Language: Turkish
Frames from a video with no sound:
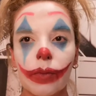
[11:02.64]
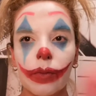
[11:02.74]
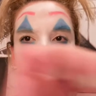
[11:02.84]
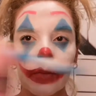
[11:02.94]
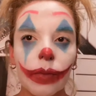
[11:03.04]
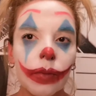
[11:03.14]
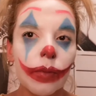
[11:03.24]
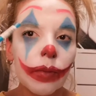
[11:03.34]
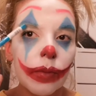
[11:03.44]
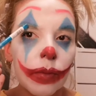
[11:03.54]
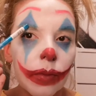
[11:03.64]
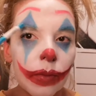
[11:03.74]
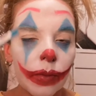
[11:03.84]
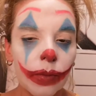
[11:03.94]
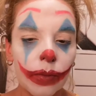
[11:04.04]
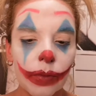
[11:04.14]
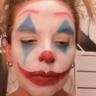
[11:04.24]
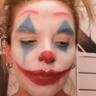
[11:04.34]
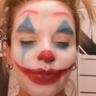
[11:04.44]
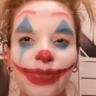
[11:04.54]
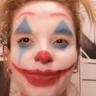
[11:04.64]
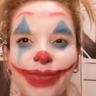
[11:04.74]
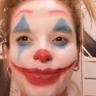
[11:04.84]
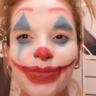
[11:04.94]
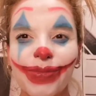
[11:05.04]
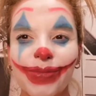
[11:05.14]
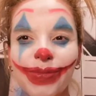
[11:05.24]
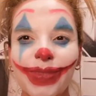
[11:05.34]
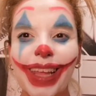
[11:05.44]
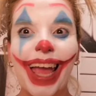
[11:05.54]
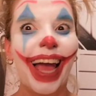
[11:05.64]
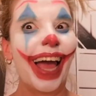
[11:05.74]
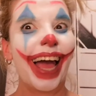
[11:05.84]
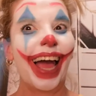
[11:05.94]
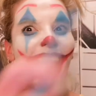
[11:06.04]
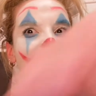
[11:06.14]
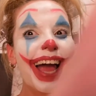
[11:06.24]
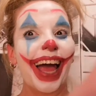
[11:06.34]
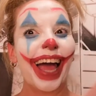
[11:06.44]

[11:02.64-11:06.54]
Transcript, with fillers: farklılaştırmaya çalıştım. Bu da bir Joker